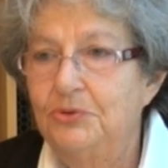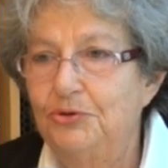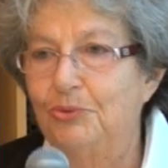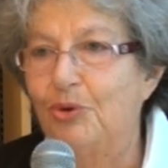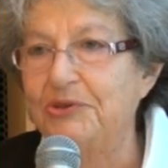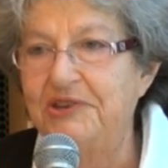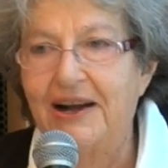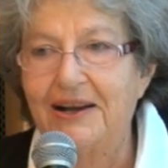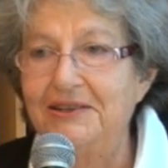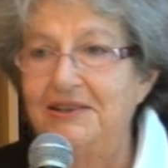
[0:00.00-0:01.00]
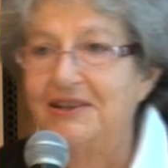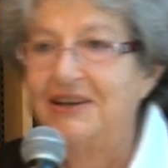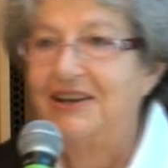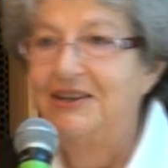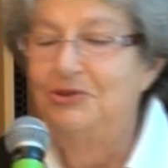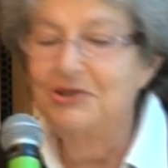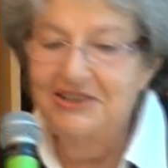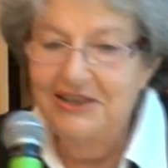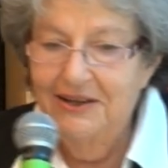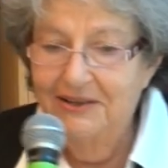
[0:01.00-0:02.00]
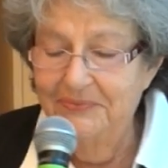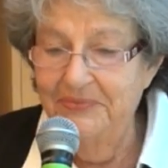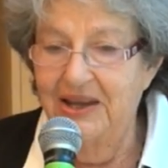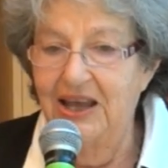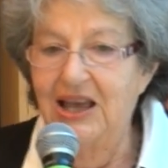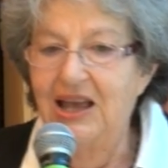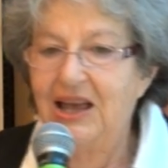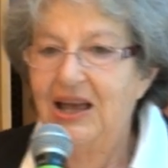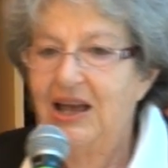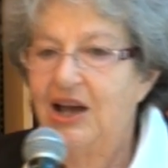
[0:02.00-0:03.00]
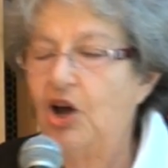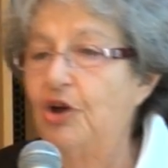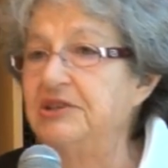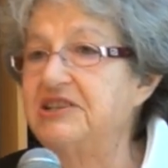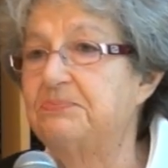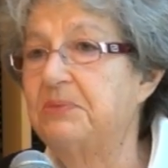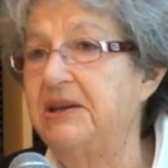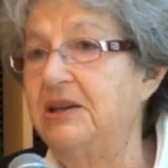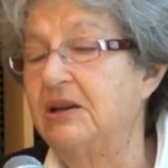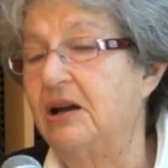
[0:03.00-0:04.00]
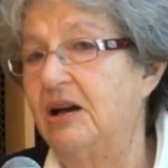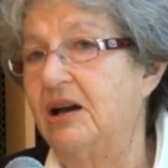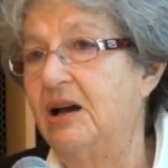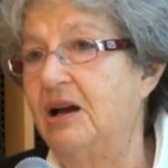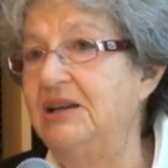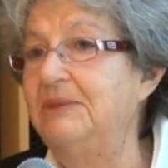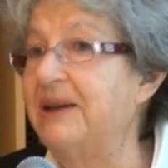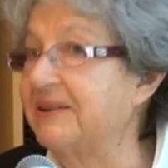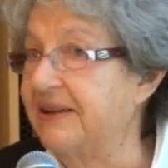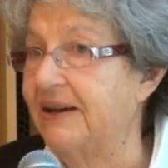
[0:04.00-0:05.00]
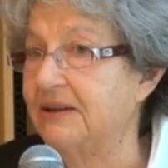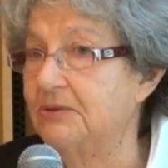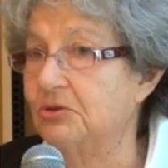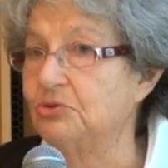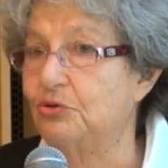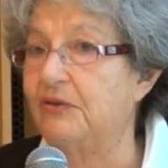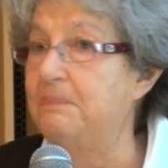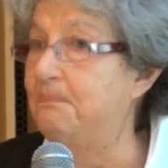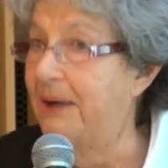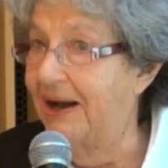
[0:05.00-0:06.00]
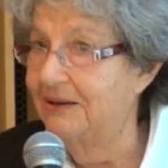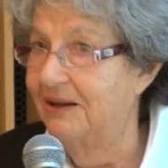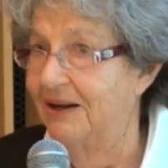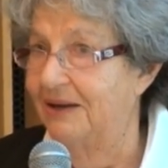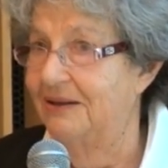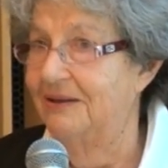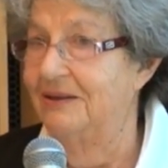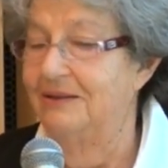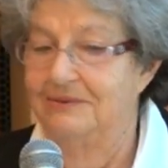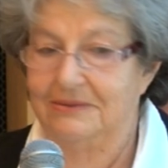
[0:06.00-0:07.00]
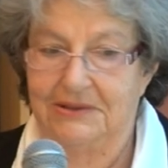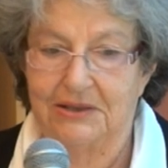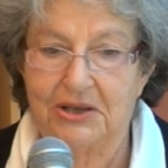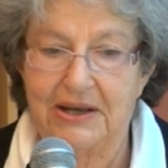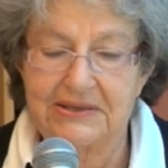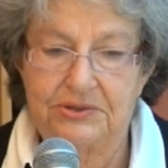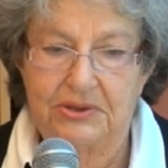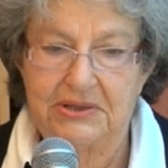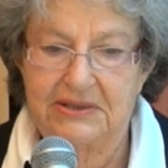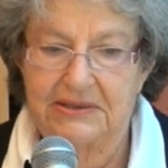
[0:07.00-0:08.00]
de montagnes et d'océans, un esprit libertaire qu'on ne trouvait pas dans le reste des